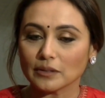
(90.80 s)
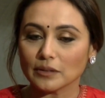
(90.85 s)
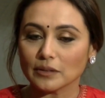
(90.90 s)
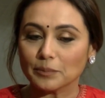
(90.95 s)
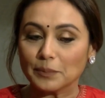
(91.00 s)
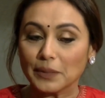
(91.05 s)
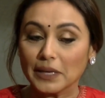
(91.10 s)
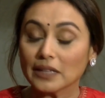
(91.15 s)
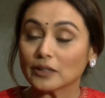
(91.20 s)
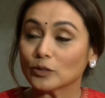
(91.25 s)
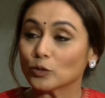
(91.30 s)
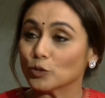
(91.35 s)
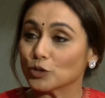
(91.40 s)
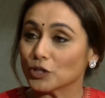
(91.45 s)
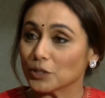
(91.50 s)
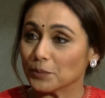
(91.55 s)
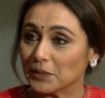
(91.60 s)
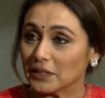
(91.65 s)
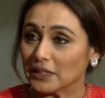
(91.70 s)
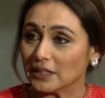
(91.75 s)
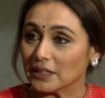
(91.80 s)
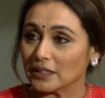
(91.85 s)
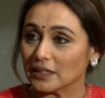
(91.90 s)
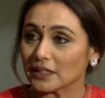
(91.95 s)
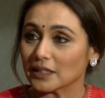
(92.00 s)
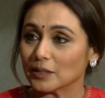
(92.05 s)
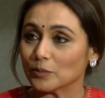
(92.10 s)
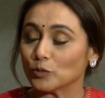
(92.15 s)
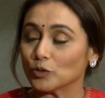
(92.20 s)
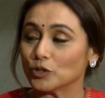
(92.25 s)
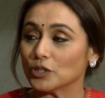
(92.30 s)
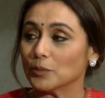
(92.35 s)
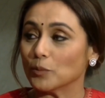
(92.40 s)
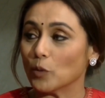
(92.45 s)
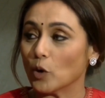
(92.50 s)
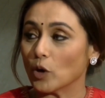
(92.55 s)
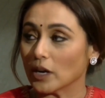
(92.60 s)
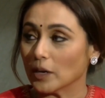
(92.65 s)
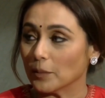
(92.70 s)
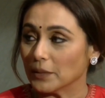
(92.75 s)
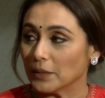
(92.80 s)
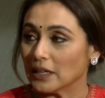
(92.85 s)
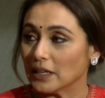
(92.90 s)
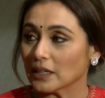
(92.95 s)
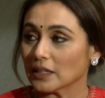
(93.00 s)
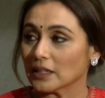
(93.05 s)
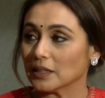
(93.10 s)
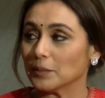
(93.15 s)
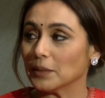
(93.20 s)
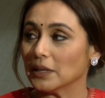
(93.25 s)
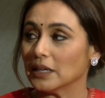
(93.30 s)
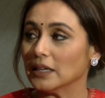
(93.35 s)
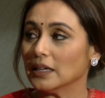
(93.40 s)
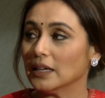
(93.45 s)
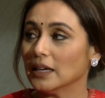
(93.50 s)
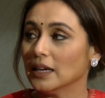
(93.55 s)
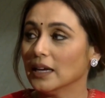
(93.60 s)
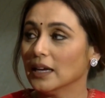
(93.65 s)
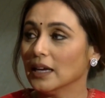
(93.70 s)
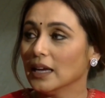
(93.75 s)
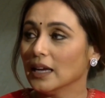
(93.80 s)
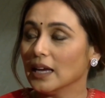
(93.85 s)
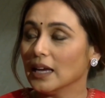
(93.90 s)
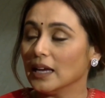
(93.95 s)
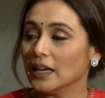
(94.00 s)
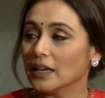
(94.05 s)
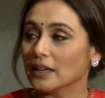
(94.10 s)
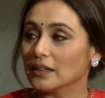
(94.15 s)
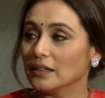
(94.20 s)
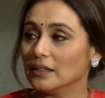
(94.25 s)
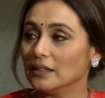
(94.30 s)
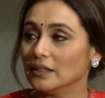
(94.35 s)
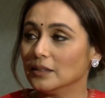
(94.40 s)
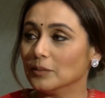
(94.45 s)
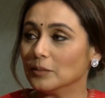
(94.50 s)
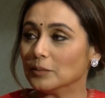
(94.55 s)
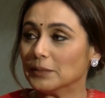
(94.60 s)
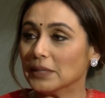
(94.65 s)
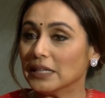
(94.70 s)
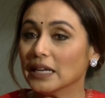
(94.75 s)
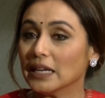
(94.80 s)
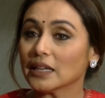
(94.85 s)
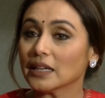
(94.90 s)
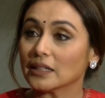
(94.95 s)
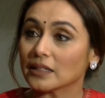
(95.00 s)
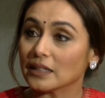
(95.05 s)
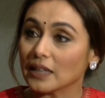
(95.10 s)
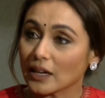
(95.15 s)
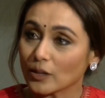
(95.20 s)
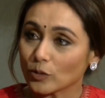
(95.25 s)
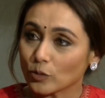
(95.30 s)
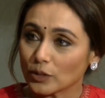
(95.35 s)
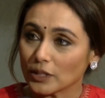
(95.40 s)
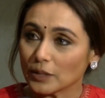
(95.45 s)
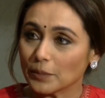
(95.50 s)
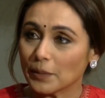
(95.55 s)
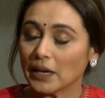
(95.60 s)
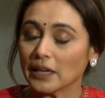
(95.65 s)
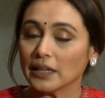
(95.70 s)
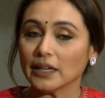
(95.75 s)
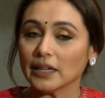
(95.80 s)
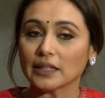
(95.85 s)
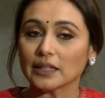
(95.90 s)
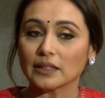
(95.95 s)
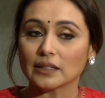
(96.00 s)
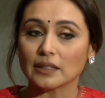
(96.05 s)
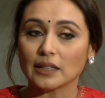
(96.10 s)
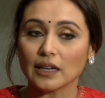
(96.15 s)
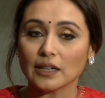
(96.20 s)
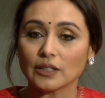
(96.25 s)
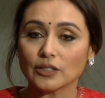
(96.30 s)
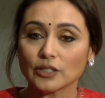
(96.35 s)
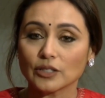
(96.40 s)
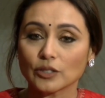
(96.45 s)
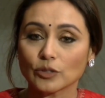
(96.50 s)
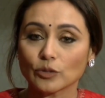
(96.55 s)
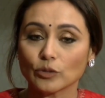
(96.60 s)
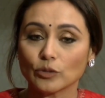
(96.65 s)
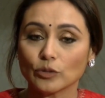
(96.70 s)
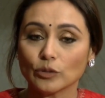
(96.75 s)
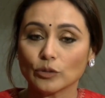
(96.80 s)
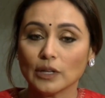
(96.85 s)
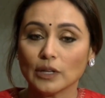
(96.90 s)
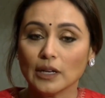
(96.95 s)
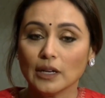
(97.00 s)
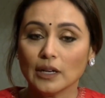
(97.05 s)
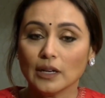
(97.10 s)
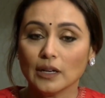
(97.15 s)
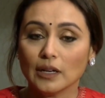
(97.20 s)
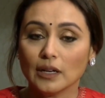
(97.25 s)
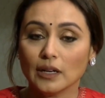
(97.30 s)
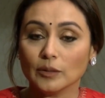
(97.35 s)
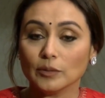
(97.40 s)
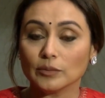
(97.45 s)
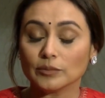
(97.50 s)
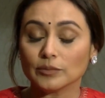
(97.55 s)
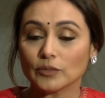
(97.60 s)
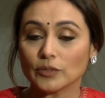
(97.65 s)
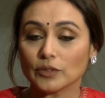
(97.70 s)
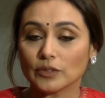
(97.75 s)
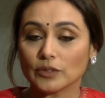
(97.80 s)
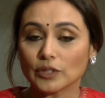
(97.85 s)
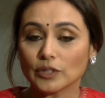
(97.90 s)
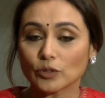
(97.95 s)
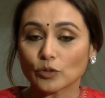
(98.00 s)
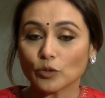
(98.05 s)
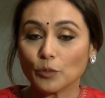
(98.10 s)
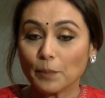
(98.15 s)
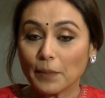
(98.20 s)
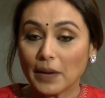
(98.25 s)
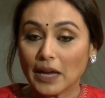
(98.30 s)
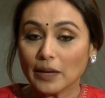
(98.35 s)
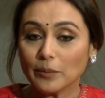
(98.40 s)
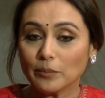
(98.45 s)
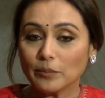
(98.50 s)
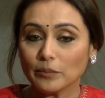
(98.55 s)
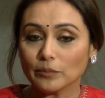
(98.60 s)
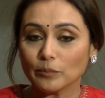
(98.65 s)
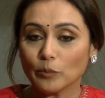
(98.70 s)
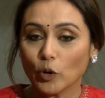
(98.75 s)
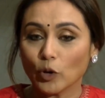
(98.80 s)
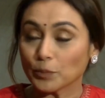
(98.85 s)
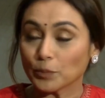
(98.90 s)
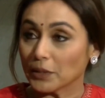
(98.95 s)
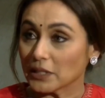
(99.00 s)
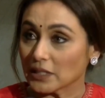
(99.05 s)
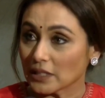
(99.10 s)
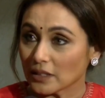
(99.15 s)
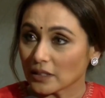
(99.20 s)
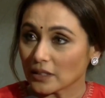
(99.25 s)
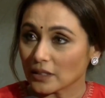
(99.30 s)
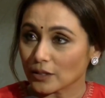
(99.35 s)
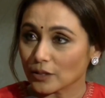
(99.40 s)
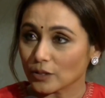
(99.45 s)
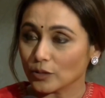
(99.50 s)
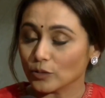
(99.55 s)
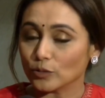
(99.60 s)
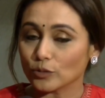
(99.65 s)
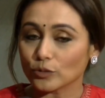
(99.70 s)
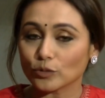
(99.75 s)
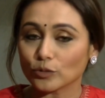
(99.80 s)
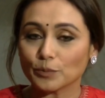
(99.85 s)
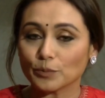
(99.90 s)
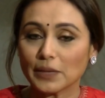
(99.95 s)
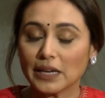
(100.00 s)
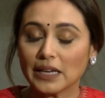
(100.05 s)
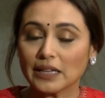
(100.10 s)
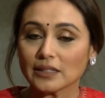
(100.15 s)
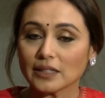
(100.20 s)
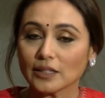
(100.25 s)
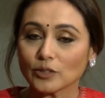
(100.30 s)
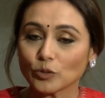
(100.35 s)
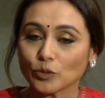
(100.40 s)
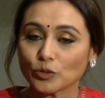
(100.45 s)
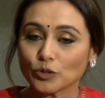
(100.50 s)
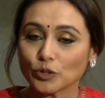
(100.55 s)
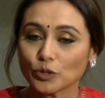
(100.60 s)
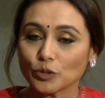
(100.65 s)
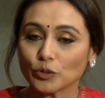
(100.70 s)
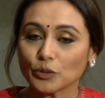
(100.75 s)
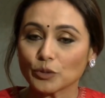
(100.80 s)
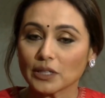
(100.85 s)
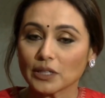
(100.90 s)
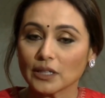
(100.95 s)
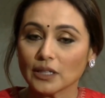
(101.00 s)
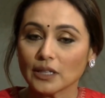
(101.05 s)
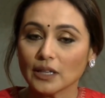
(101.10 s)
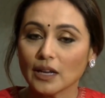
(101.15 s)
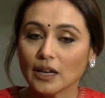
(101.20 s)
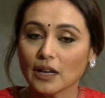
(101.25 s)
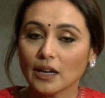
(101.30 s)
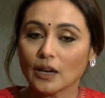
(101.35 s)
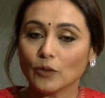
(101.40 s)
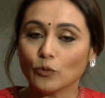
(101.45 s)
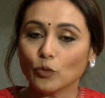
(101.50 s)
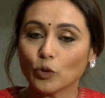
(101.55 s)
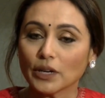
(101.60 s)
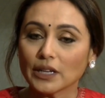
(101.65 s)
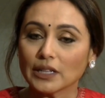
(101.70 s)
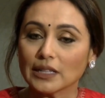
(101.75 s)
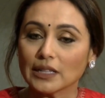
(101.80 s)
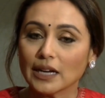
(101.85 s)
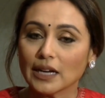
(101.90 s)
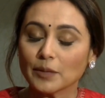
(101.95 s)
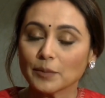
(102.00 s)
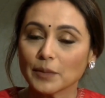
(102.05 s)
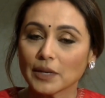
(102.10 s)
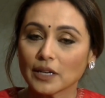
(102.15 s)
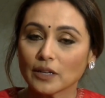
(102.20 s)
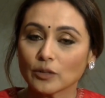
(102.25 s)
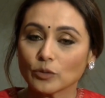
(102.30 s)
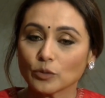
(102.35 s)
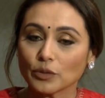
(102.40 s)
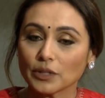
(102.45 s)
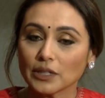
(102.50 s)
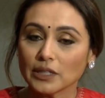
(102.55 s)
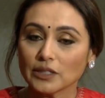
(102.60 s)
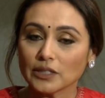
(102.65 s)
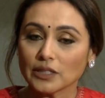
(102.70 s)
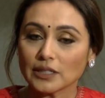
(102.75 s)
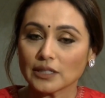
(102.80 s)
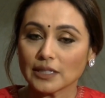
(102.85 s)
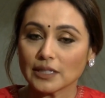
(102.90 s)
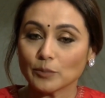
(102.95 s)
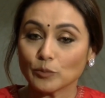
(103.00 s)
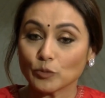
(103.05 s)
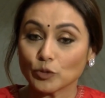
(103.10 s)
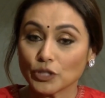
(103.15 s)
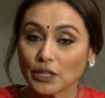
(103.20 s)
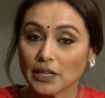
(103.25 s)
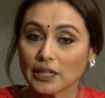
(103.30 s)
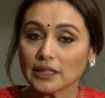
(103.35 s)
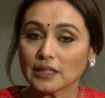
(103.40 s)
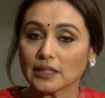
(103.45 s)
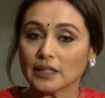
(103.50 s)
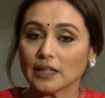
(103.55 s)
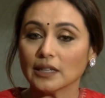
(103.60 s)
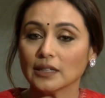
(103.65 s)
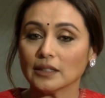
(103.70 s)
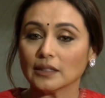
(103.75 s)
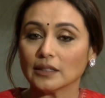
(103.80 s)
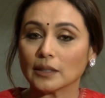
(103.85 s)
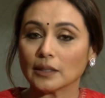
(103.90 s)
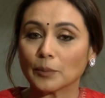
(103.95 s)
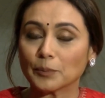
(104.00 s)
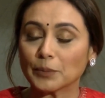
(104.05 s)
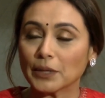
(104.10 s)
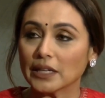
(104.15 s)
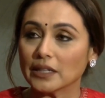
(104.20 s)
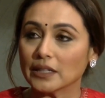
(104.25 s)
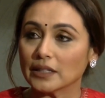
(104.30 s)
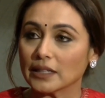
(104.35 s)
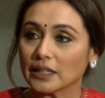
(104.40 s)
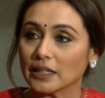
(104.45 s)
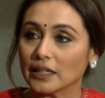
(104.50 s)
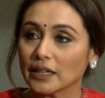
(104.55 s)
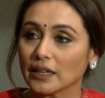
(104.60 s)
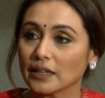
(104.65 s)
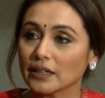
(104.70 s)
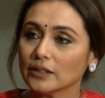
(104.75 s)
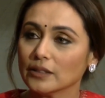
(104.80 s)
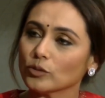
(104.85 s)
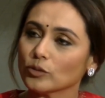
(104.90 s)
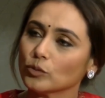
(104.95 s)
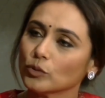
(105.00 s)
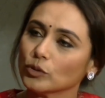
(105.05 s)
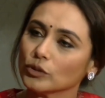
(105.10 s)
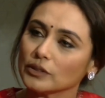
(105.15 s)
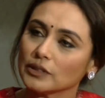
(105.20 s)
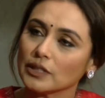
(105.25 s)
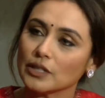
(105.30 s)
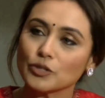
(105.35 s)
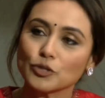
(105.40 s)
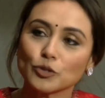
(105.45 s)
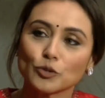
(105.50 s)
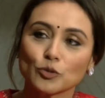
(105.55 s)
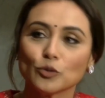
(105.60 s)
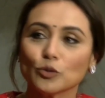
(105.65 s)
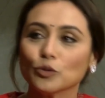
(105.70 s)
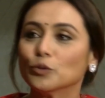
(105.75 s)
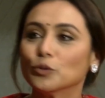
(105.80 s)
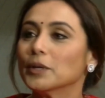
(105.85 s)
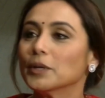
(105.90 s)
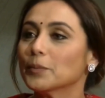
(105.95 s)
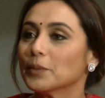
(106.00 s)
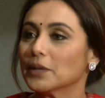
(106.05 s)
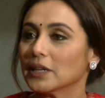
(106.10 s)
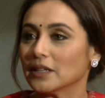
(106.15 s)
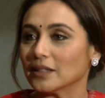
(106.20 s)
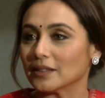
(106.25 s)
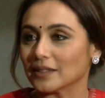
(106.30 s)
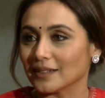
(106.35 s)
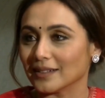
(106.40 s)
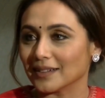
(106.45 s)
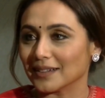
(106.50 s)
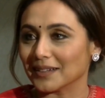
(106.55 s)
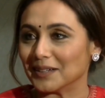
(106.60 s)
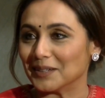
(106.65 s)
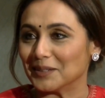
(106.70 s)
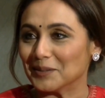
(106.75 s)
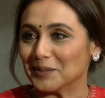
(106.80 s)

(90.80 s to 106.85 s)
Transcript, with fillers: बेहद खुशी मिलती है कि मुझे मौका मिला कि मैं एक मैंने किरदार को निभाया किरदार जिसको जिसको मैं बहुत पसंद करती हूँ तो मैं ऐसा सोचती हूँ कि वो किरदार मैं करूँगी जिसने मुझे इतना प्रेरित किया है तो वो दर्शकों को भी प्रेरित करेगा